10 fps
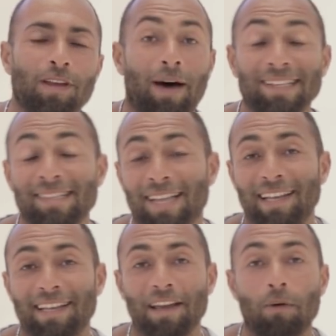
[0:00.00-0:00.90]
لو حد
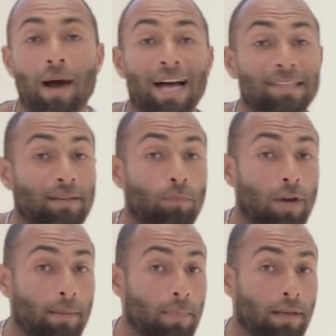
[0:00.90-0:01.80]
سالني ايه هو احسن
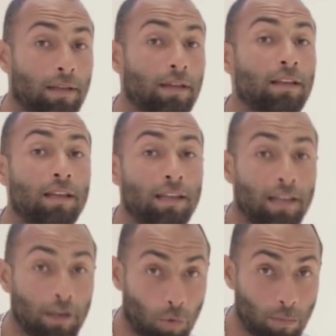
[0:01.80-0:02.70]
مكمل
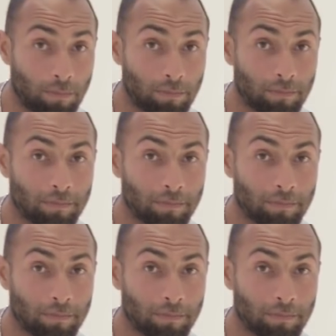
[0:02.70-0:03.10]
للنوم